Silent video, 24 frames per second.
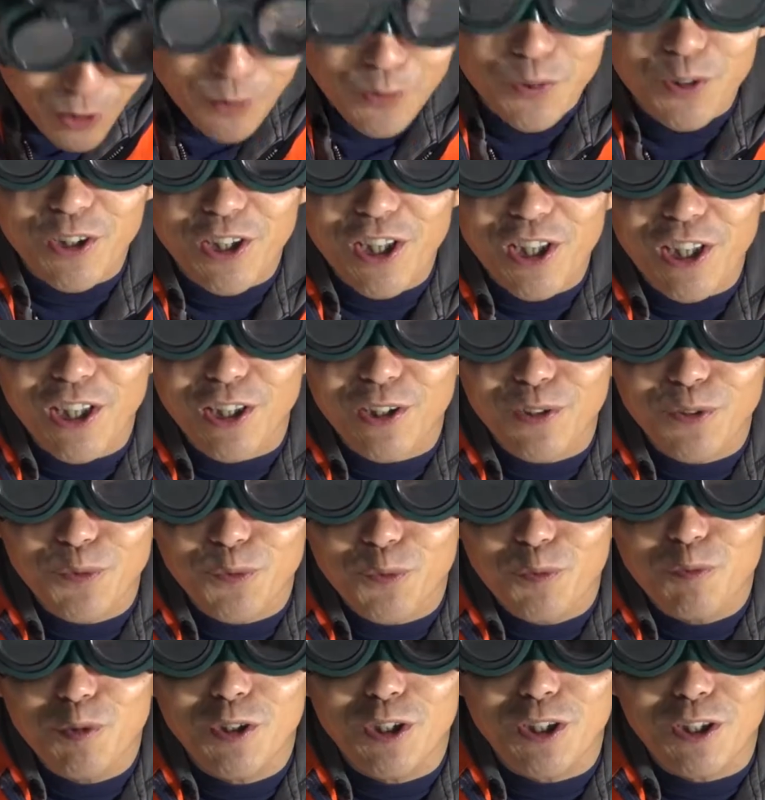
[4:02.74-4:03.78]
オンの警官を
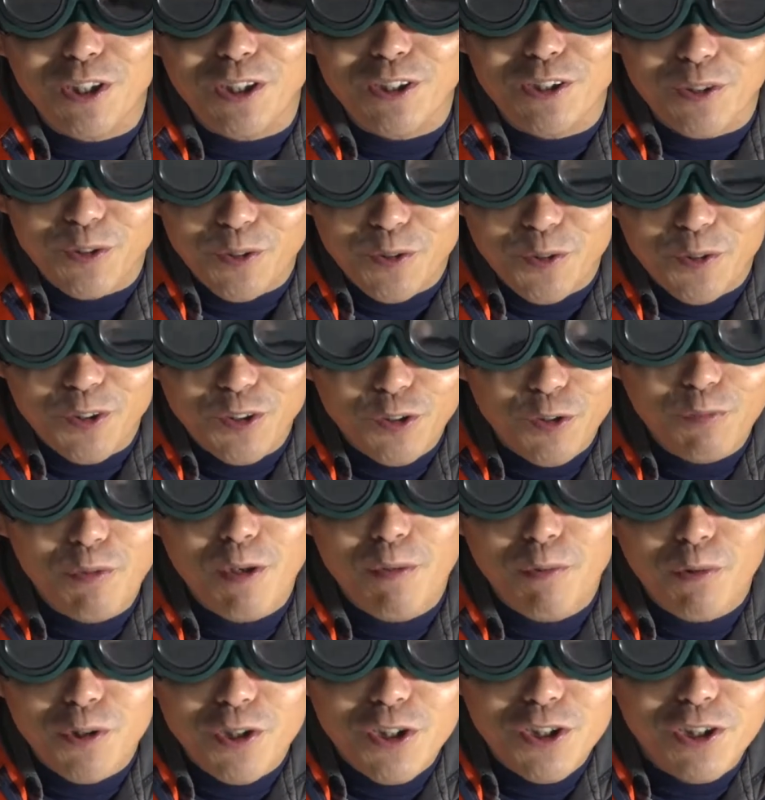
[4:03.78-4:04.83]
見てですね、一目
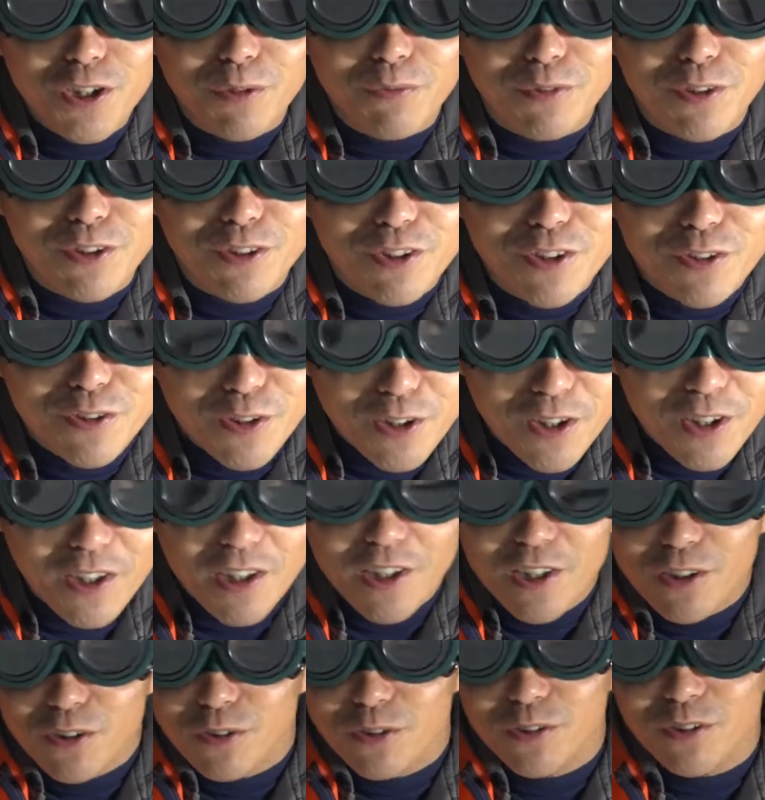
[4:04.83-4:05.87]
惚れしちゃうんですね。で、
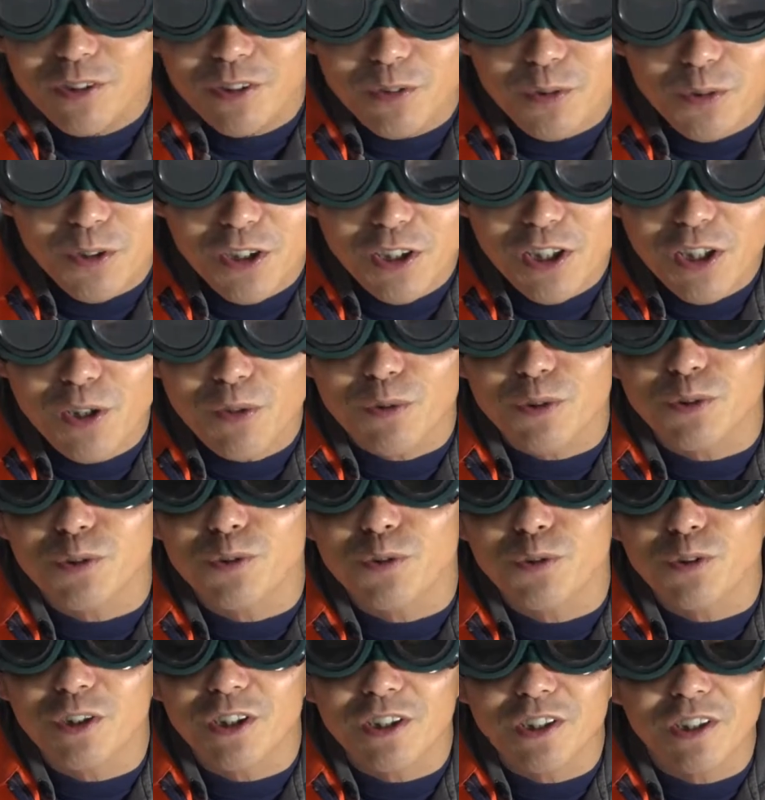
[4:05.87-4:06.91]
トニー・レオンはその
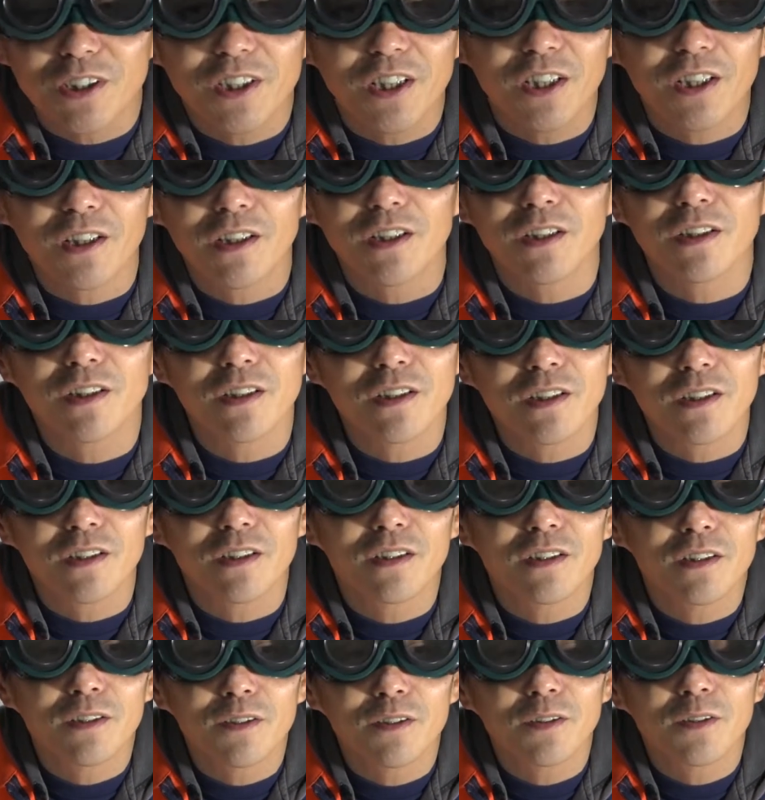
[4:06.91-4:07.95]
時、
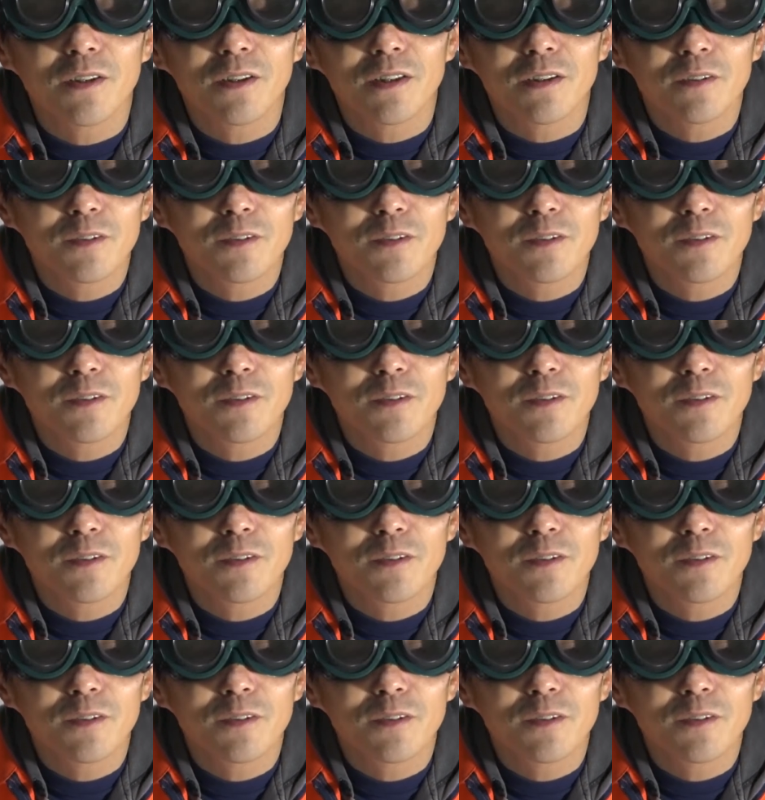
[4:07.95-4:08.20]
えー